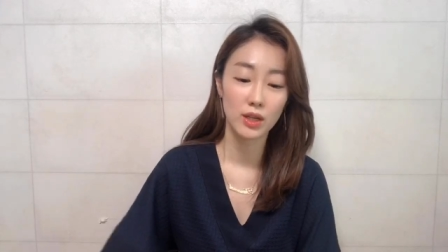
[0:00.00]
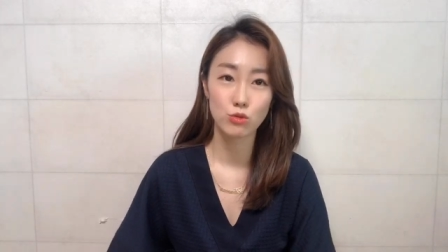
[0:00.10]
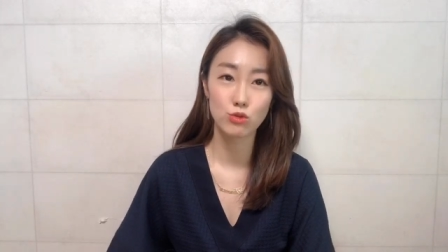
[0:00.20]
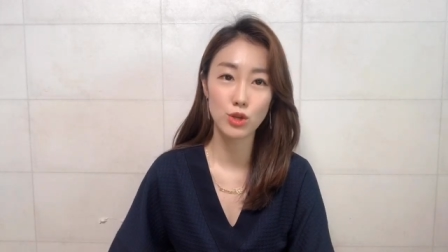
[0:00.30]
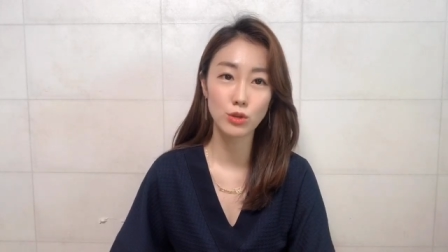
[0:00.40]

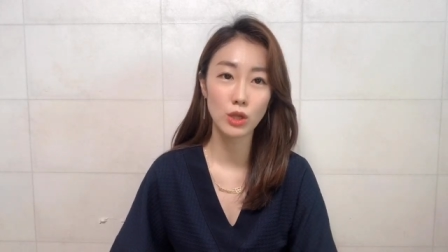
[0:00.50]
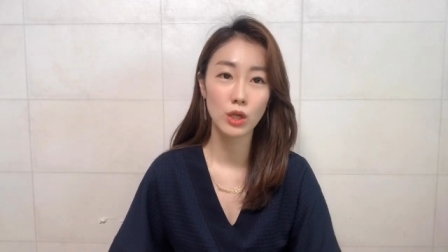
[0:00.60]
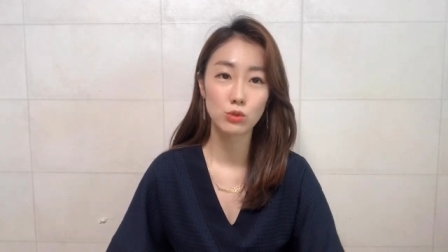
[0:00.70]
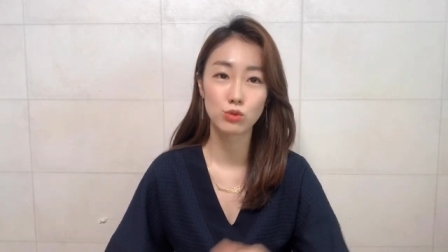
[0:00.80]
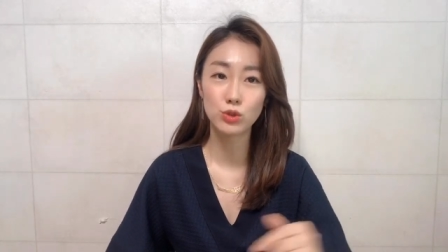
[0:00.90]
우선
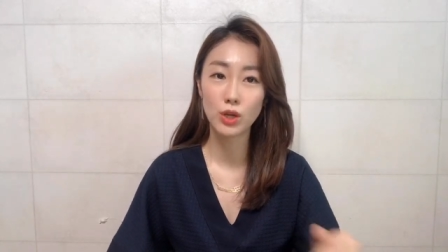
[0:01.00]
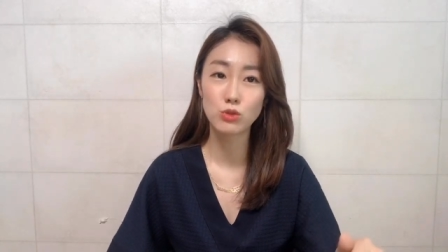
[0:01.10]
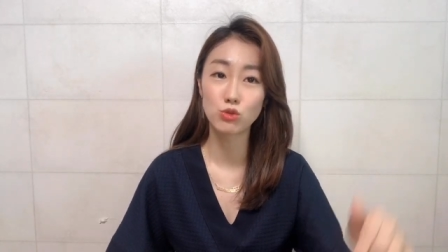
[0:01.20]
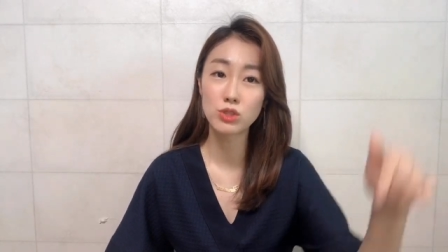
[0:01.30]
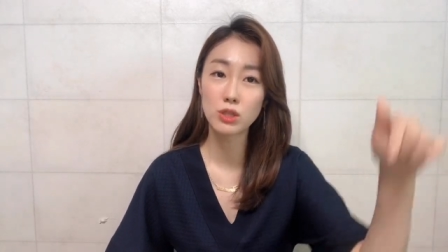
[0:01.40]
둘 다
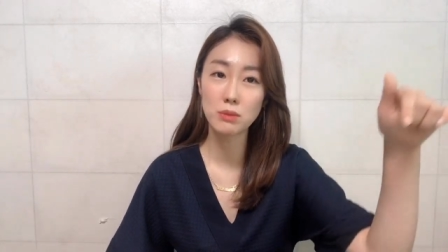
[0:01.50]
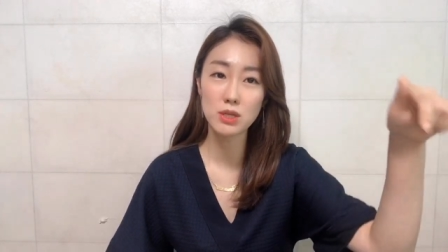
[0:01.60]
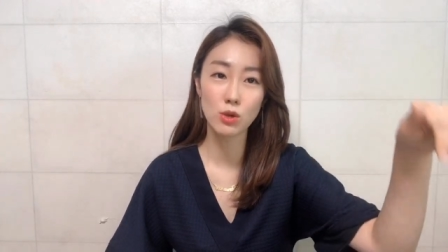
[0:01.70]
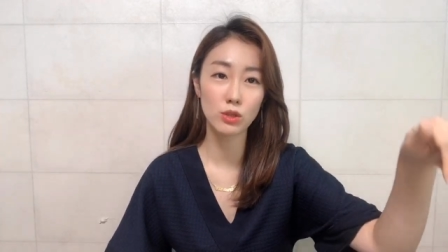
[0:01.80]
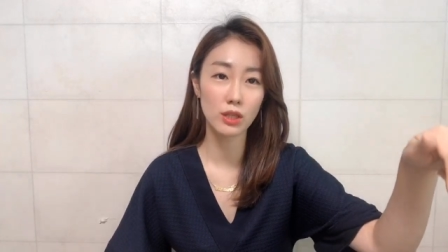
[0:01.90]
60일
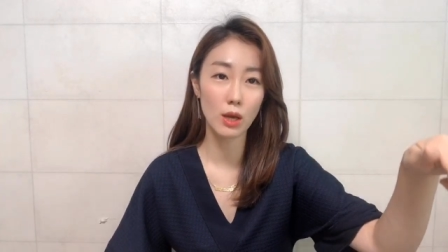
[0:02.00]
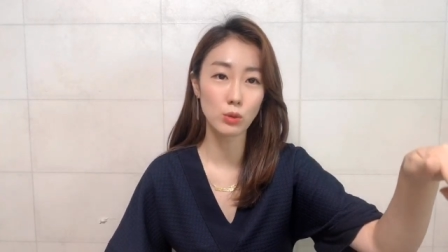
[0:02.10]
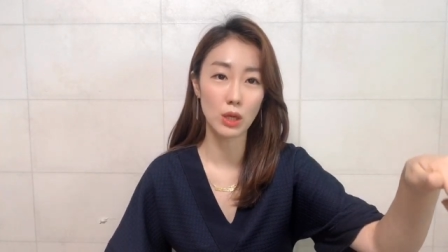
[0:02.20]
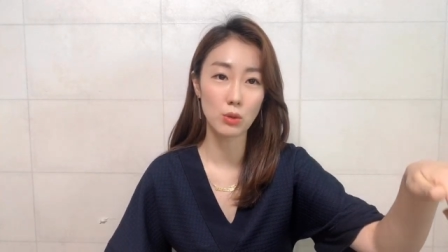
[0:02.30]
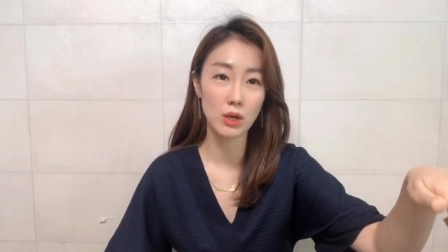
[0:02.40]
선을 깨고
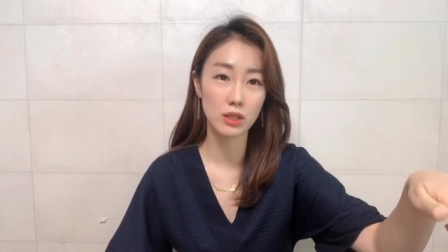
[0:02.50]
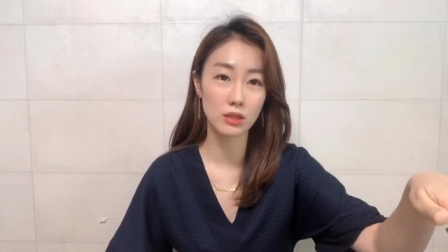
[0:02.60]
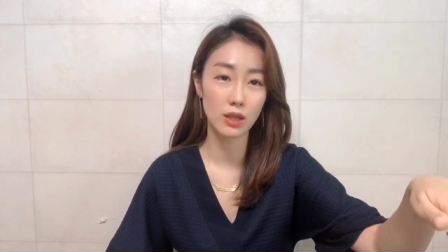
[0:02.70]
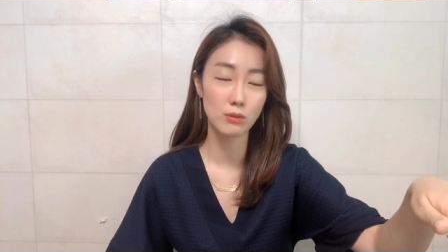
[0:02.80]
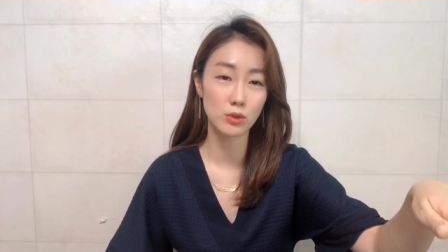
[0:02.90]
내려왔기
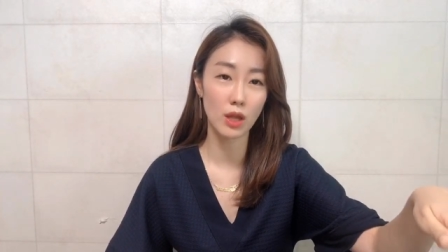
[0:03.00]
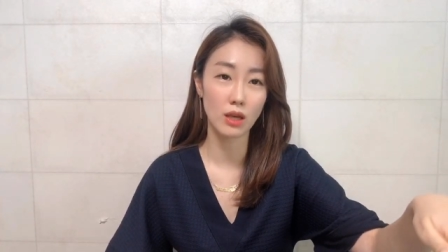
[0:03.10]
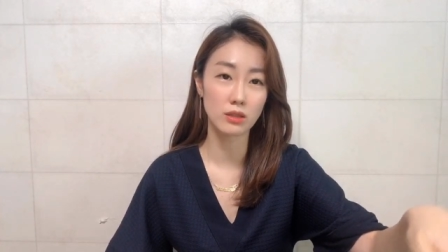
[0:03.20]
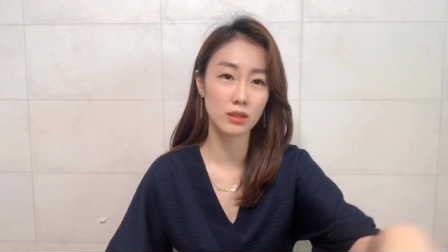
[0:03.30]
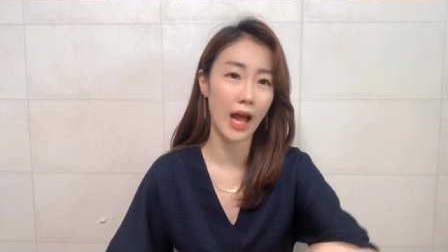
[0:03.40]

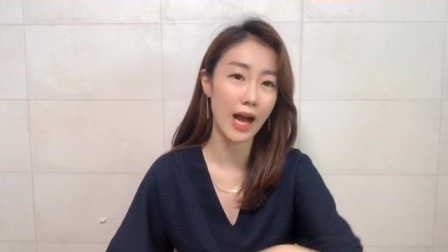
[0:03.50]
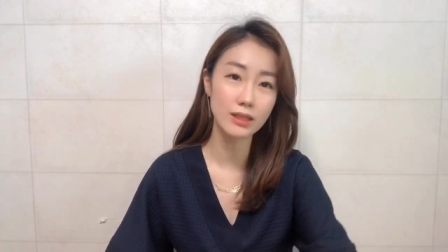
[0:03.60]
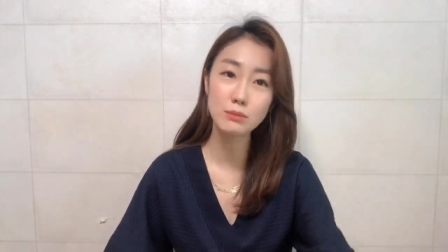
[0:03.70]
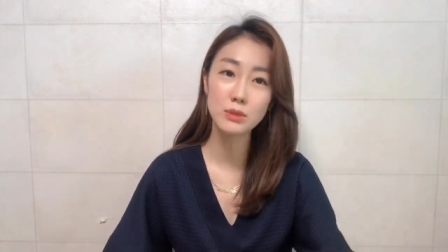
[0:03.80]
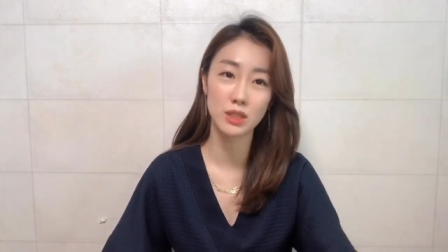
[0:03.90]
때문에 그
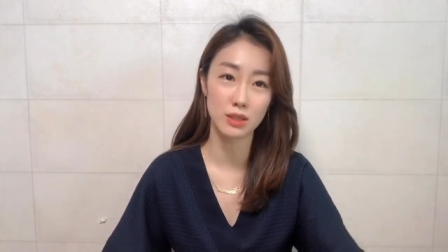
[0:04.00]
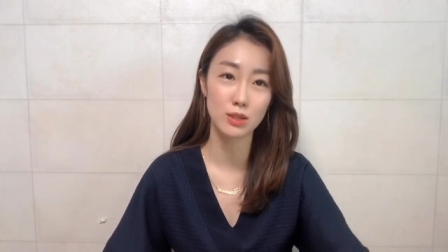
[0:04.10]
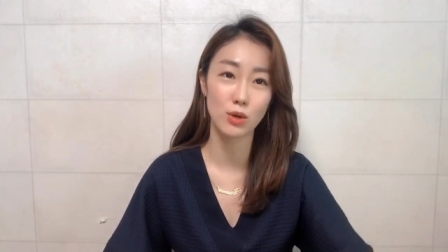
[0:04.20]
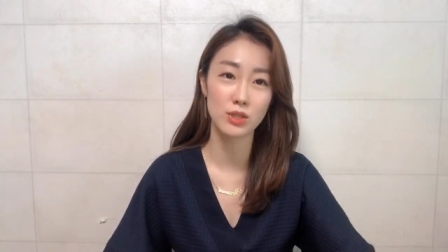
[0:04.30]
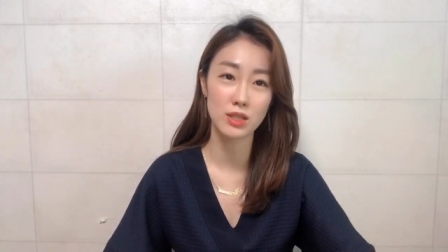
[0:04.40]
다음
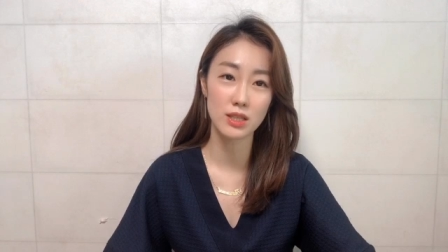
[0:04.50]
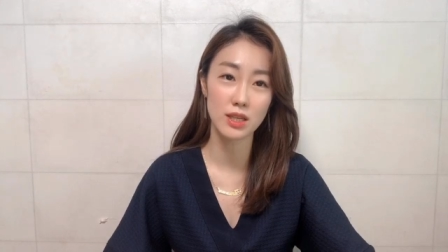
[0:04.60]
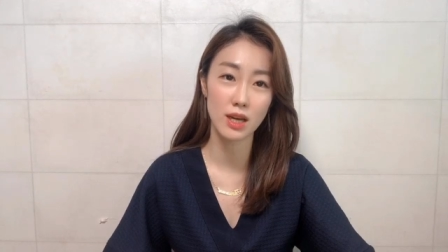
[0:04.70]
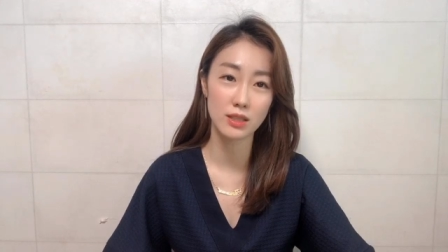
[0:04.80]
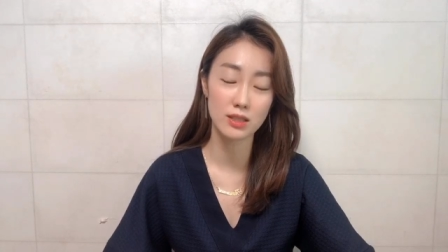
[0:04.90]
지지선을
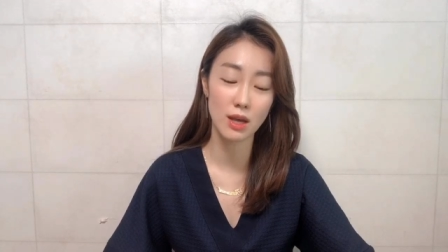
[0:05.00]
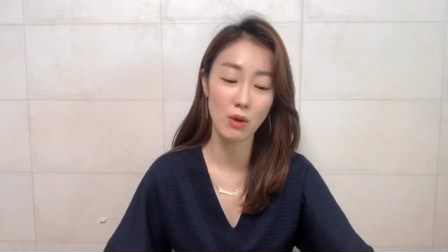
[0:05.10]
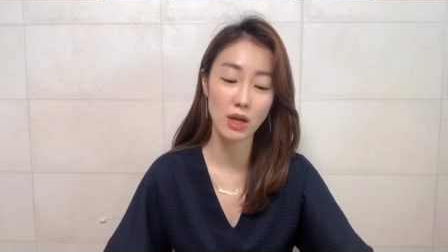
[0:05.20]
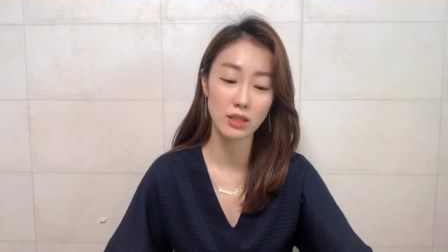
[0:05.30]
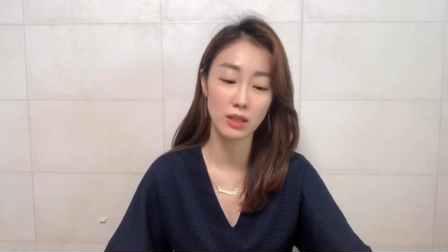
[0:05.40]
찾아야 하는
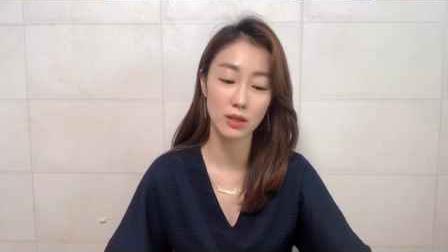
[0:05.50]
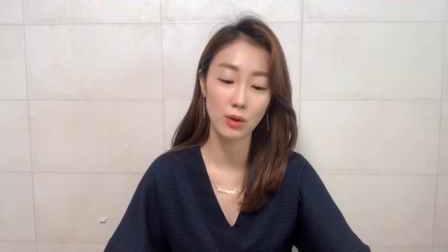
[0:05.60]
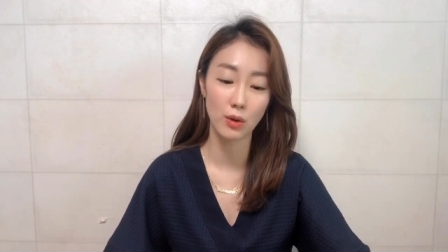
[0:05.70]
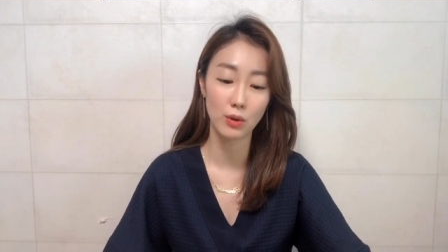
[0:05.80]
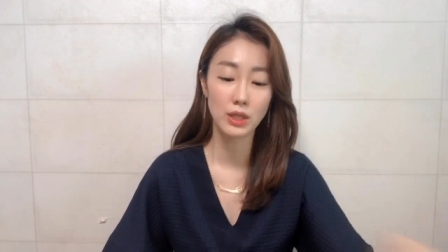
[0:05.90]
상황인데요.